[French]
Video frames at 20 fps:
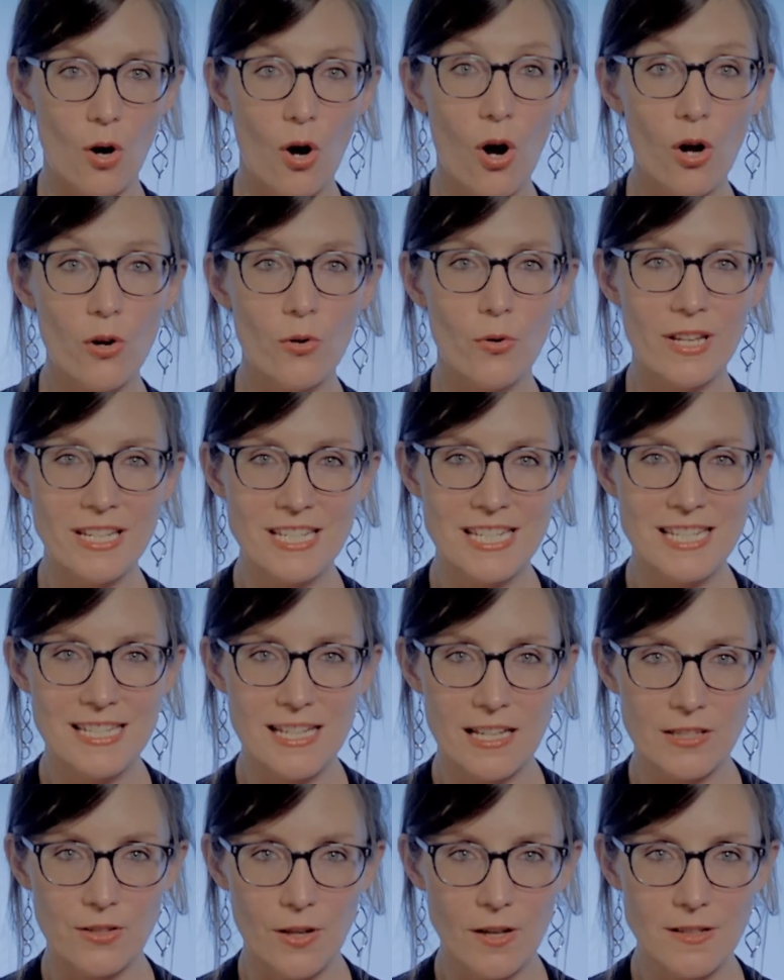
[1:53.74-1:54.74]
Or, le
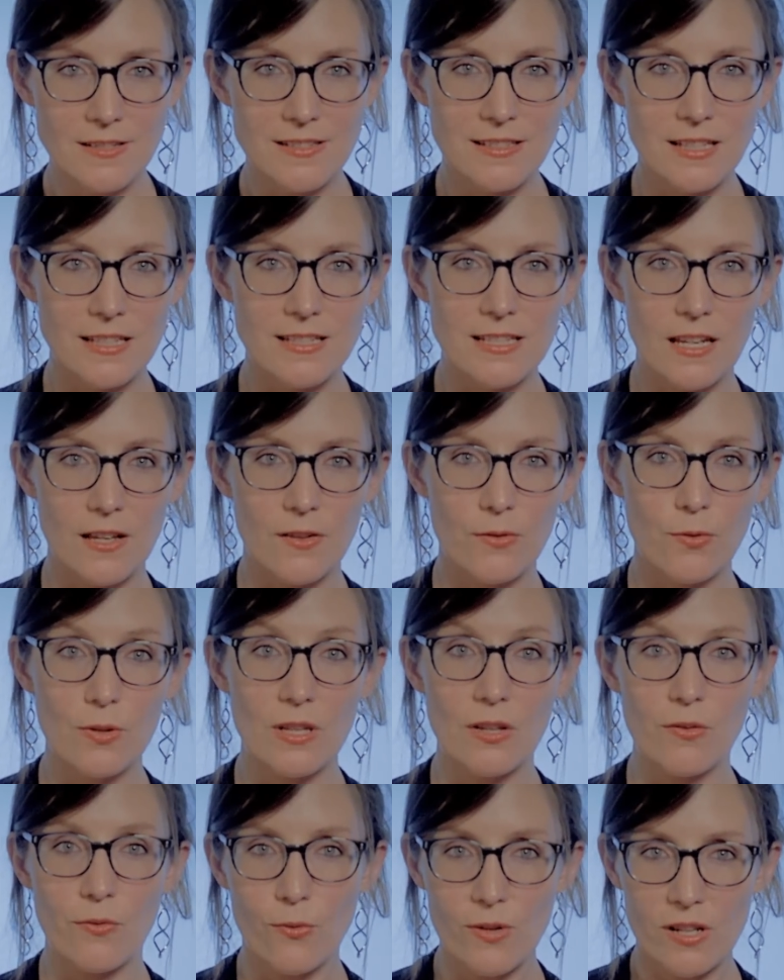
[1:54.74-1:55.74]
législateur, c'est-à-dire ceux
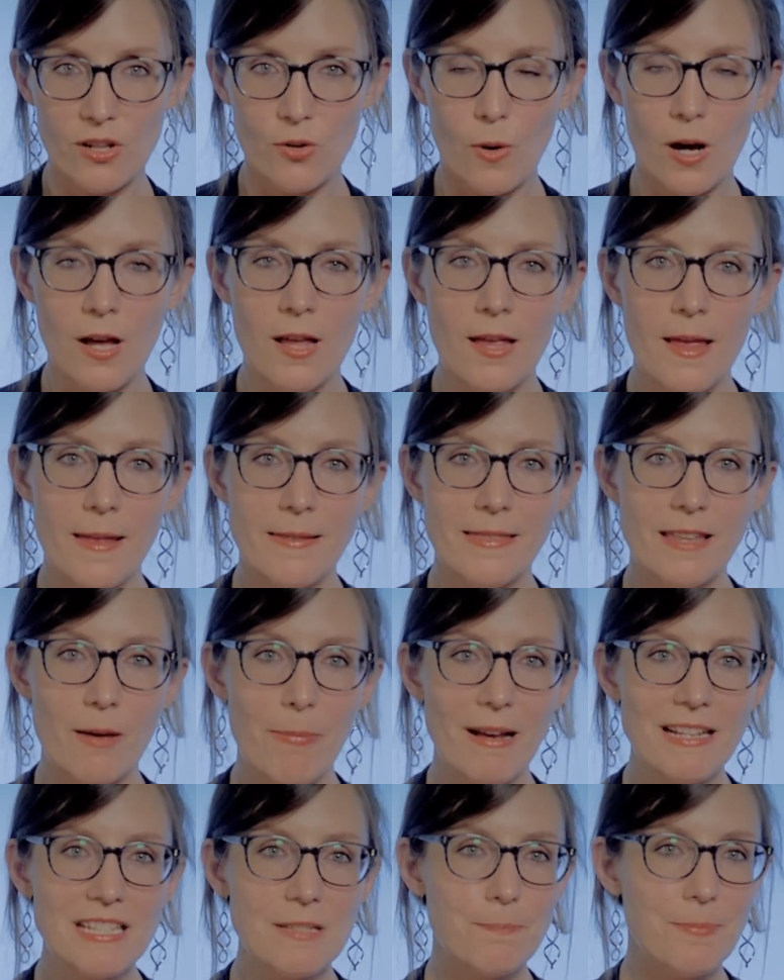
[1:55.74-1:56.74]
qui font les lois, n'a
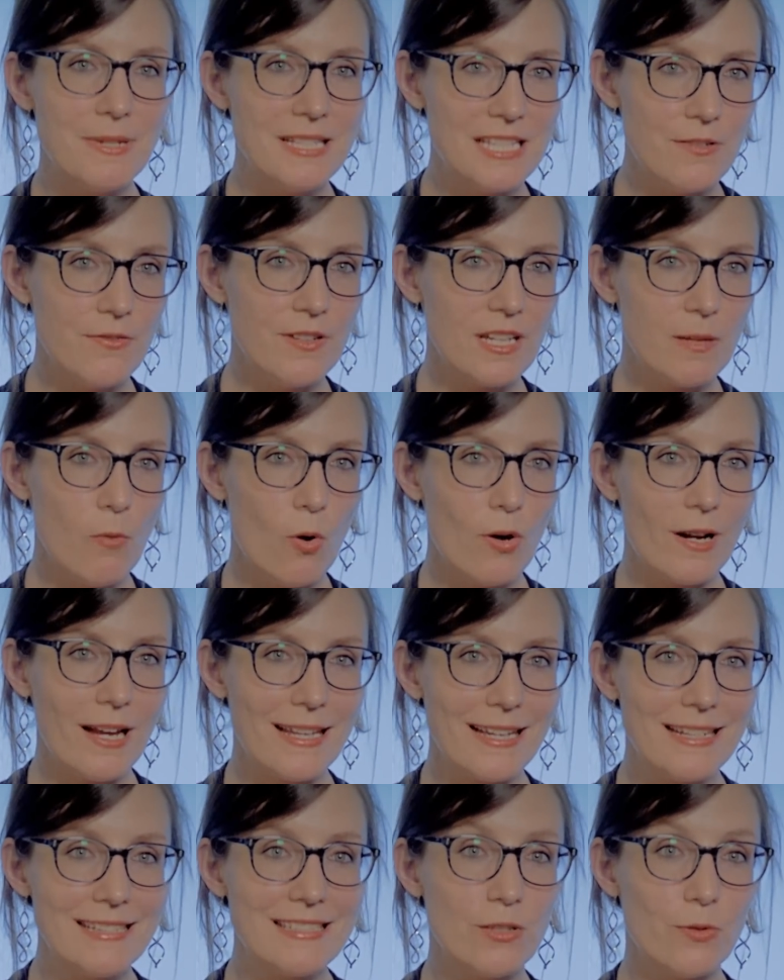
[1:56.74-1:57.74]
pas spécifiquement
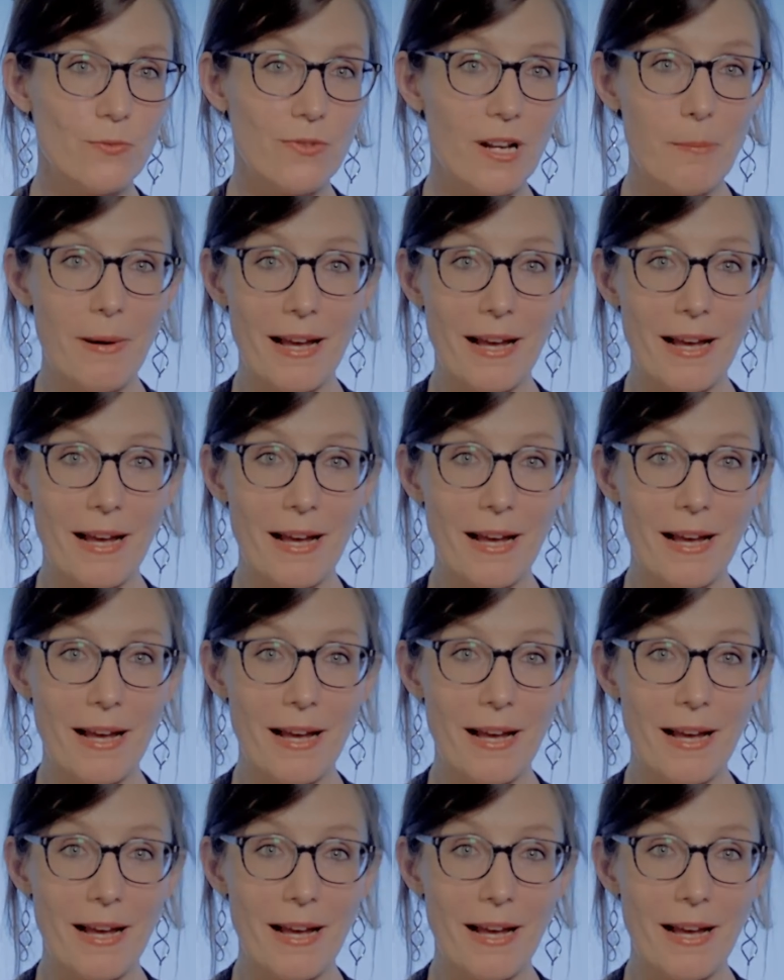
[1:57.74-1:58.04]
encadré ces nouvelles